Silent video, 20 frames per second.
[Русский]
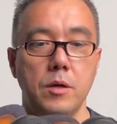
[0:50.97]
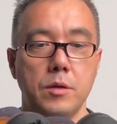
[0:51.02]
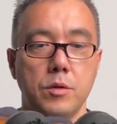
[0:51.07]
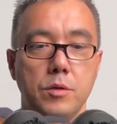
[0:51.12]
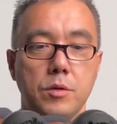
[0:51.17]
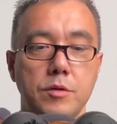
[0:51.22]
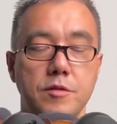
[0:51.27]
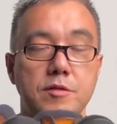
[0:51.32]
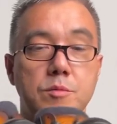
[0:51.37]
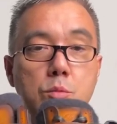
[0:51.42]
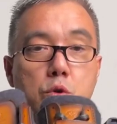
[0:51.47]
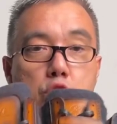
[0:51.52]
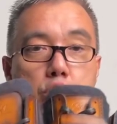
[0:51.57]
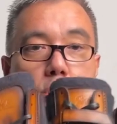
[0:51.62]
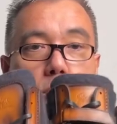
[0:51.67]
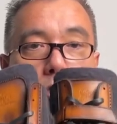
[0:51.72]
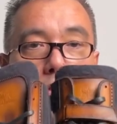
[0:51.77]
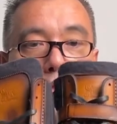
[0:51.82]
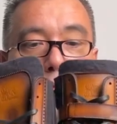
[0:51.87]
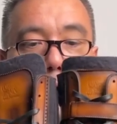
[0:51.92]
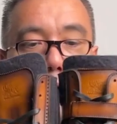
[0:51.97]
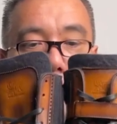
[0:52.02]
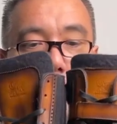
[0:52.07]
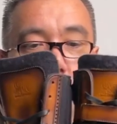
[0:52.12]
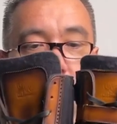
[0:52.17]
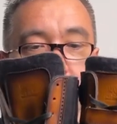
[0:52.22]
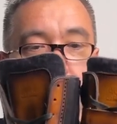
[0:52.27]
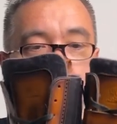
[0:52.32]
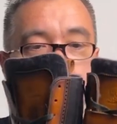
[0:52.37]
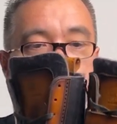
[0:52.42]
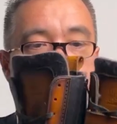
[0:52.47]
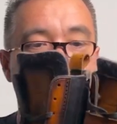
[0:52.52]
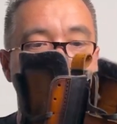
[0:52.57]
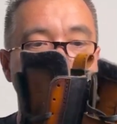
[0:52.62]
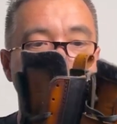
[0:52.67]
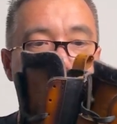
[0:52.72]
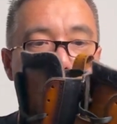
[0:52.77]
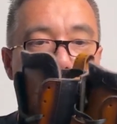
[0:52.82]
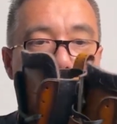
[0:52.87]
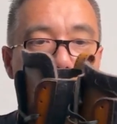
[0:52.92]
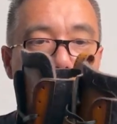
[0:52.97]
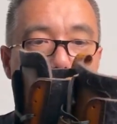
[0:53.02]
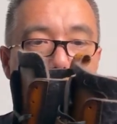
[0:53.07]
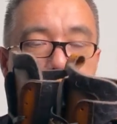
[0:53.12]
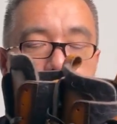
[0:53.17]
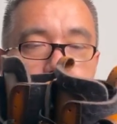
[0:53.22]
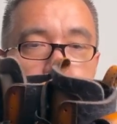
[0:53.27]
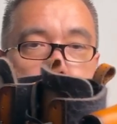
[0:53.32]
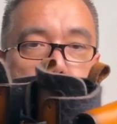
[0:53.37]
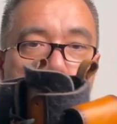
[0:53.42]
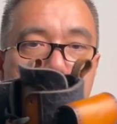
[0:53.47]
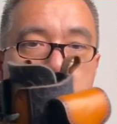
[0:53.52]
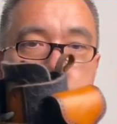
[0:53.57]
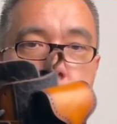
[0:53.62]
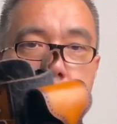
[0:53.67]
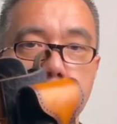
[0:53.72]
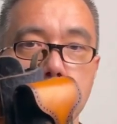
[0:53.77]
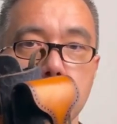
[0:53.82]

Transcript: То есть можно вот в таком сочетании черный с рыжим.